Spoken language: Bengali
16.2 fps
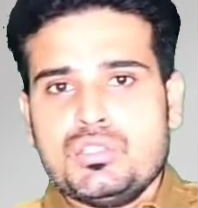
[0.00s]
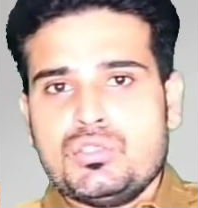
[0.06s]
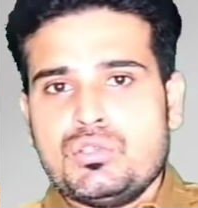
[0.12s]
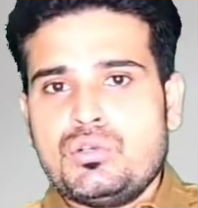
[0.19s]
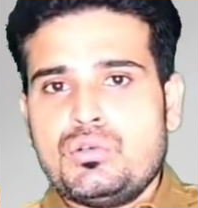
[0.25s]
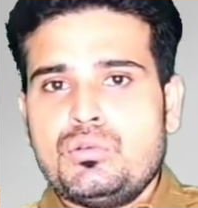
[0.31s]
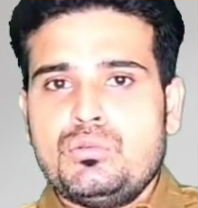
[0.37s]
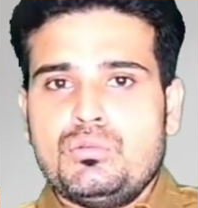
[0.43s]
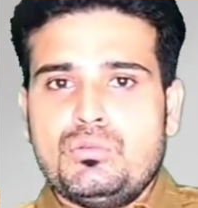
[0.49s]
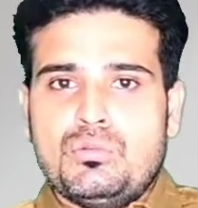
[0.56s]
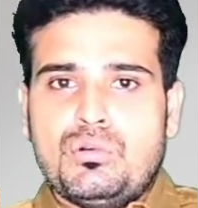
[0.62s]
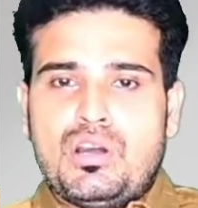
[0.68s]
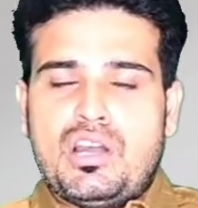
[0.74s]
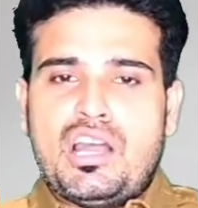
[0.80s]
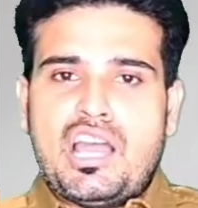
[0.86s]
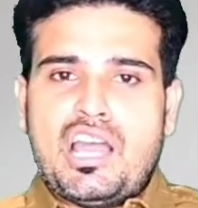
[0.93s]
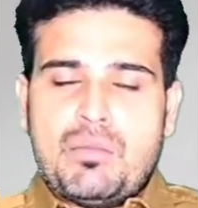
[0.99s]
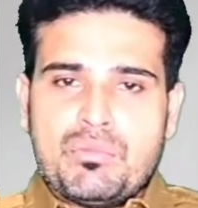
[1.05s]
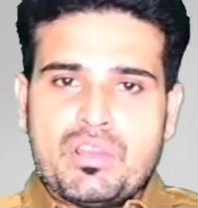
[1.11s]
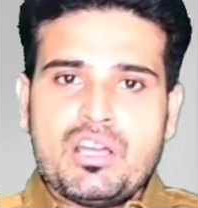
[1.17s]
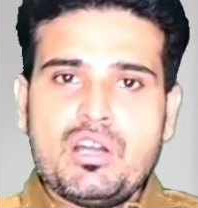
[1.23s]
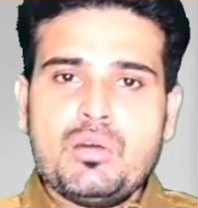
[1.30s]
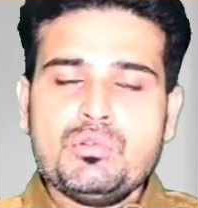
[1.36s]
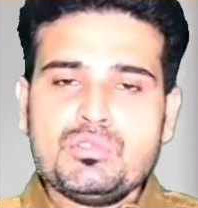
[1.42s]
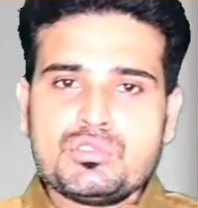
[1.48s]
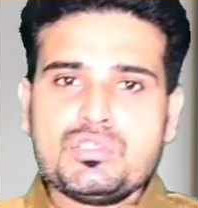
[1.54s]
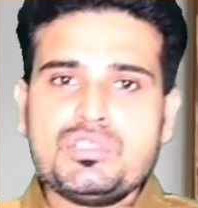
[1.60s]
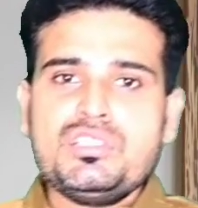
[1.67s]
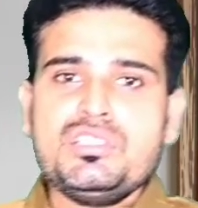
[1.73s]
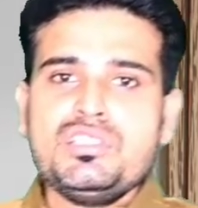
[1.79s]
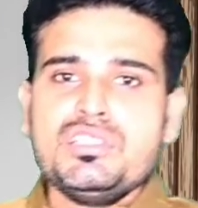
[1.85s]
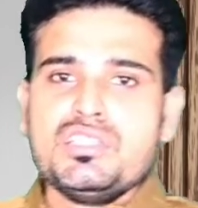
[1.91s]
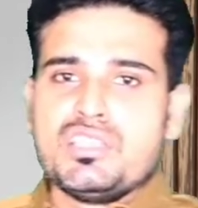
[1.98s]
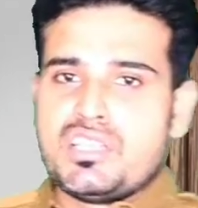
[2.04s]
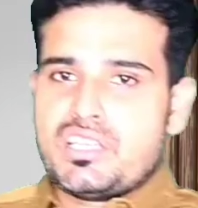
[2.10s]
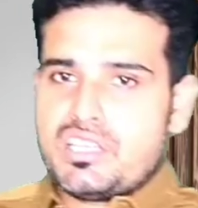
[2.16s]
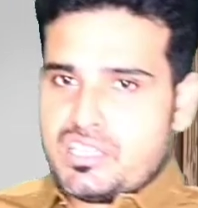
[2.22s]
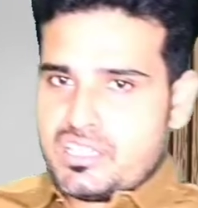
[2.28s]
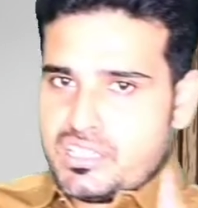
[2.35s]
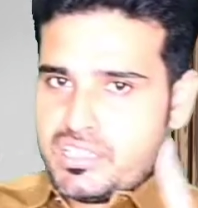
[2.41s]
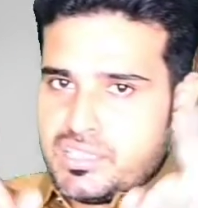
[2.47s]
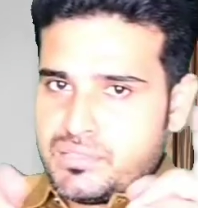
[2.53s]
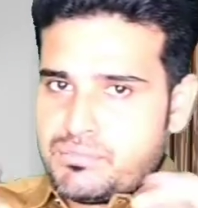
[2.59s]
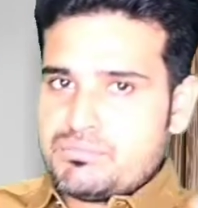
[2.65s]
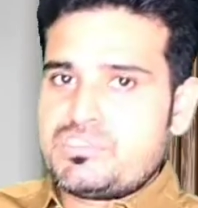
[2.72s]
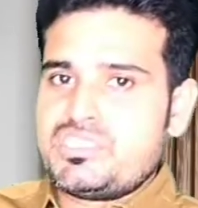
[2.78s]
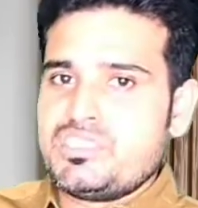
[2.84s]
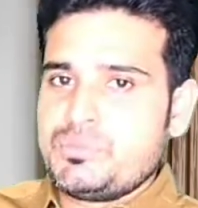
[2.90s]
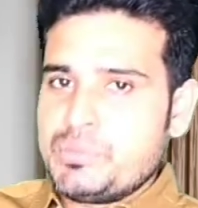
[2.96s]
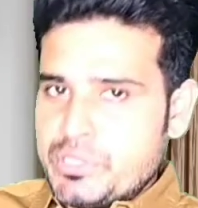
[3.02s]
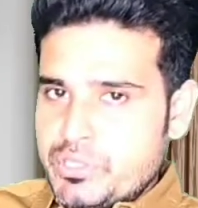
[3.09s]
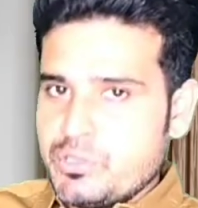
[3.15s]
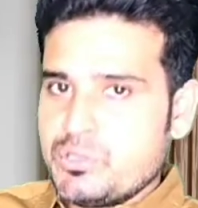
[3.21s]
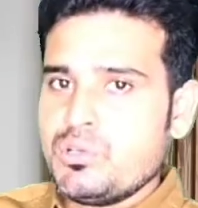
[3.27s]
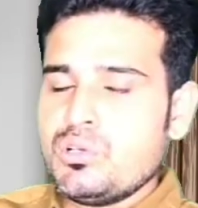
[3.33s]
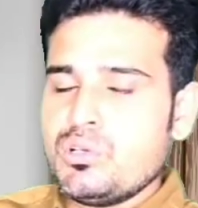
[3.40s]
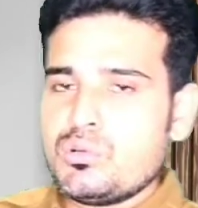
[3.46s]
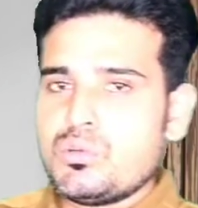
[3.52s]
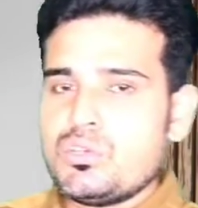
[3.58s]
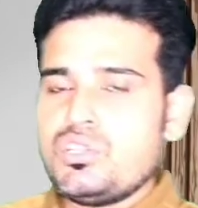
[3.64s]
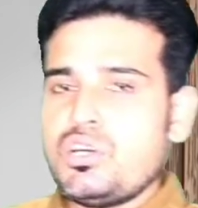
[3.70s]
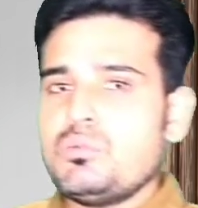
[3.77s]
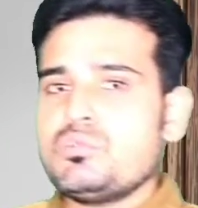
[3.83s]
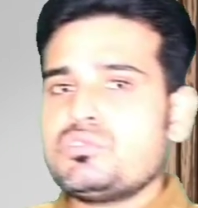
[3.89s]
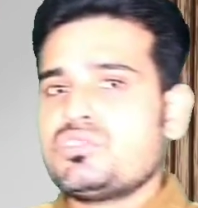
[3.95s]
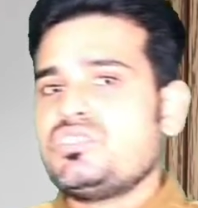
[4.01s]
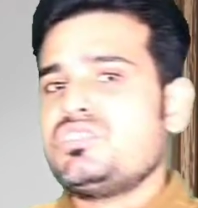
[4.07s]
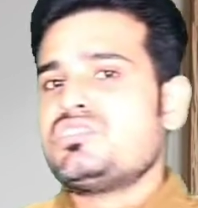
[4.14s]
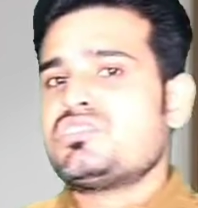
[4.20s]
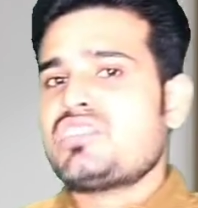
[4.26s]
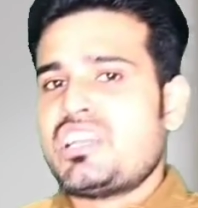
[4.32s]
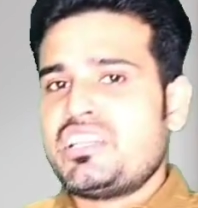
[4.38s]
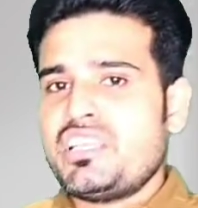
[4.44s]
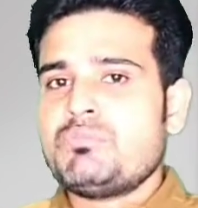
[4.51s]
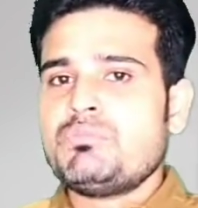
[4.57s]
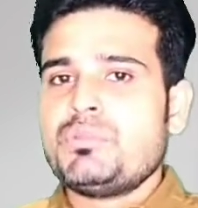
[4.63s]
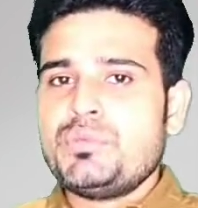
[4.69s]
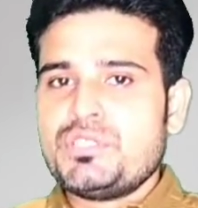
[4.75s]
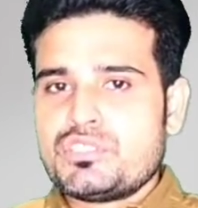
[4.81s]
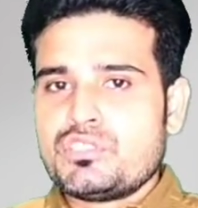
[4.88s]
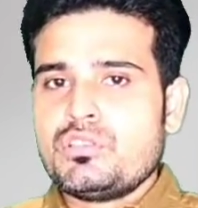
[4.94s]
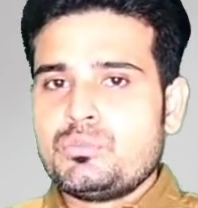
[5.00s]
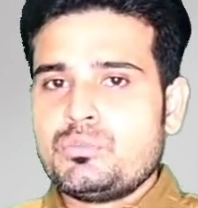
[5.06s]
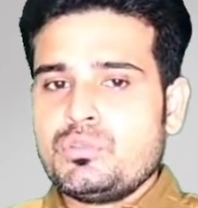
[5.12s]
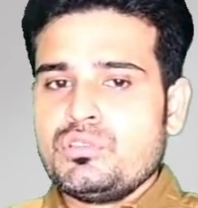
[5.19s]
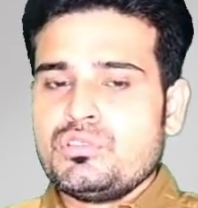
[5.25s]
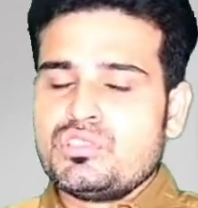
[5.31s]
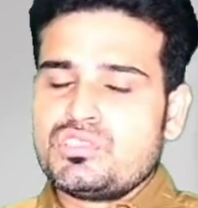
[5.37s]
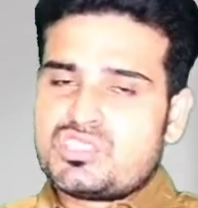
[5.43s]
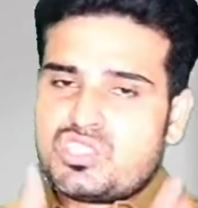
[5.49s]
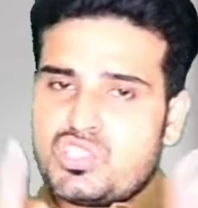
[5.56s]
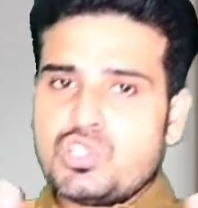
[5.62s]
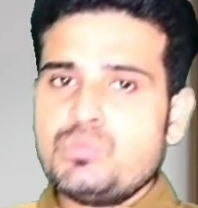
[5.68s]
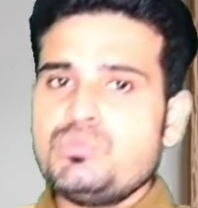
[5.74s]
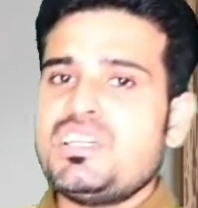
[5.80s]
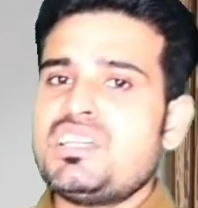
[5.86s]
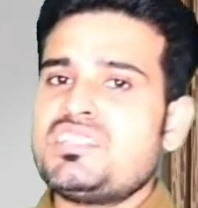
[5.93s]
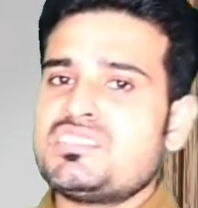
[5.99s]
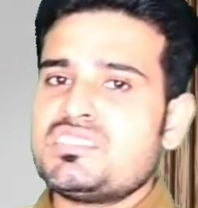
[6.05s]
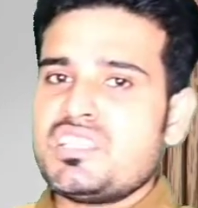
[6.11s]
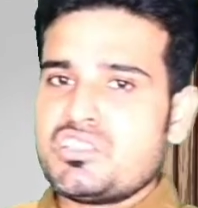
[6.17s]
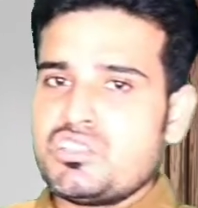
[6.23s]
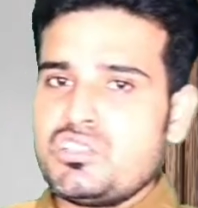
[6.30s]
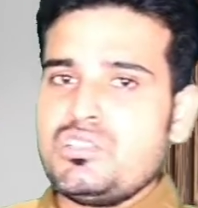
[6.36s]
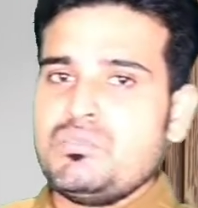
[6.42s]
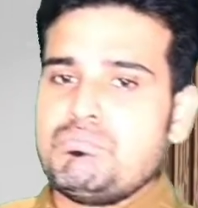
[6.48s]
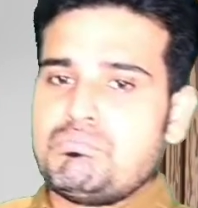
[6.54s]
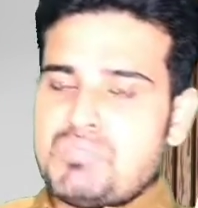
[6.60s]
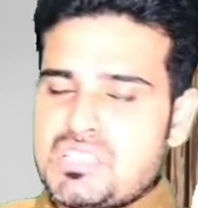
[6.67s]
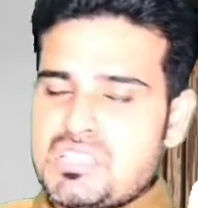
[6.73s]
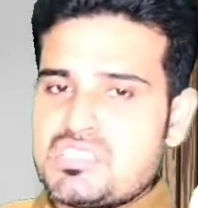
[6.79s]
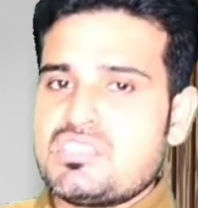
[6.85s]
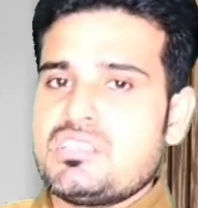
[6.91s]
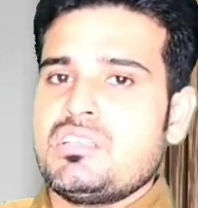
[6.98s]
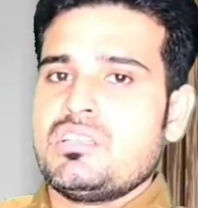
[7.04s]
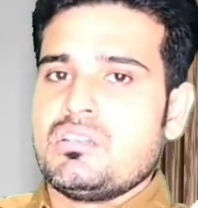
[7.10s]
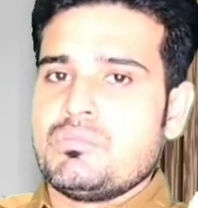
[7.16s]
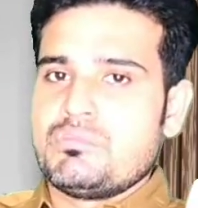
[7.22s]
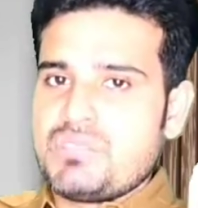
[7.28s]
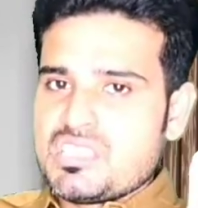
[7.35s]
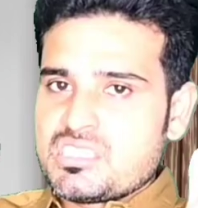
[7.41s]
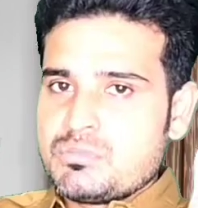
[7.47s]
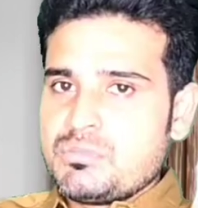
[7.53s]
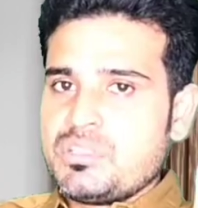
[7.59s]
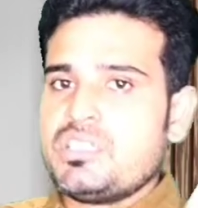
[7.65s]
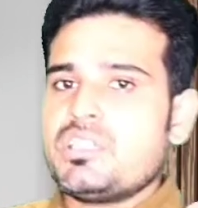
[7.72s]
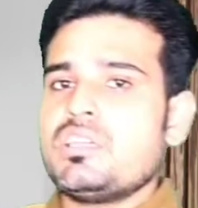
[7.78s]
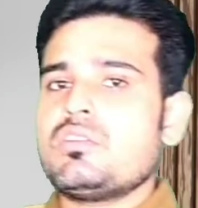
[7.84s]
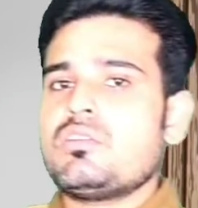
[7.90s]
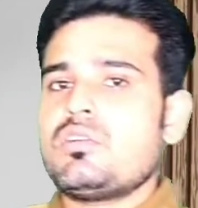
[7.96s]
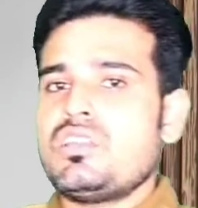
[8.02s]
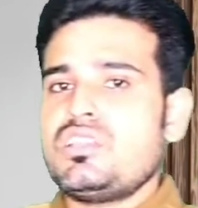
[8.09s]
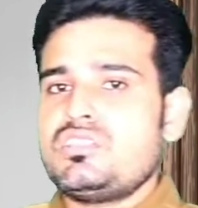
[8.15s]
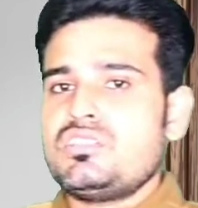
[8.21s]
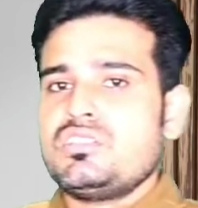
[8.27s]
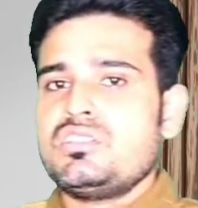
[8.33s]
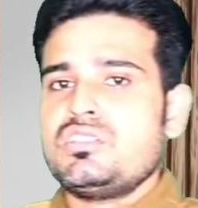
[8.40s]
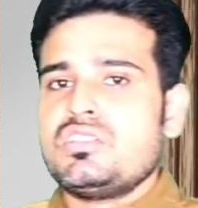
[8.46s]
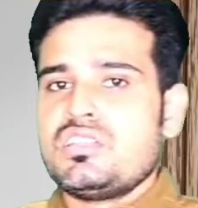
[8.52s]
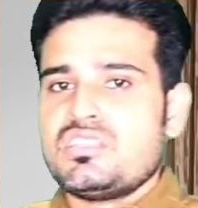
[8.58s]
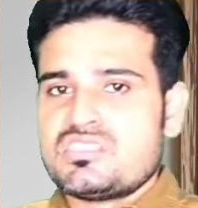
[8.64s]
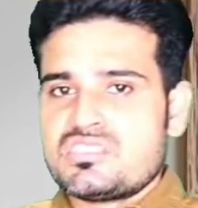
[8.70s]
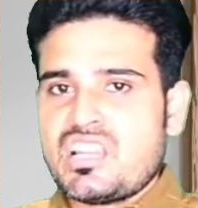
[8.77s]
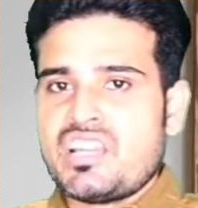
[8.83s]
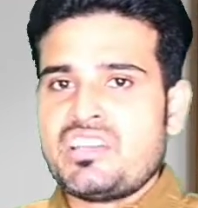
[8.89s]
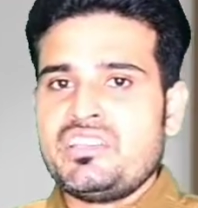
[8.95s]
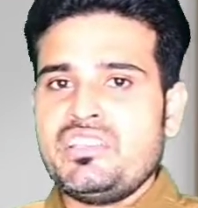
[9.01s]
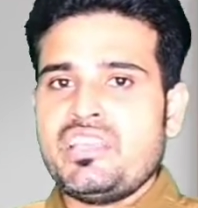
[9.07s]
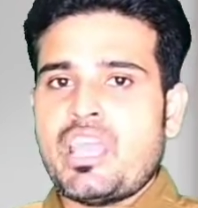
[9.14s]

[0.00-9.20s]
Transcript: তো আমরা অবশ্যই যে ভিডিওগুলো করি অবশ্যই স্টাডি এমবিবিএসের ওপর তো সেরকমই আজকে একটি বেস্ট বেস্ট মেডিকেল কলেজ স্টাডি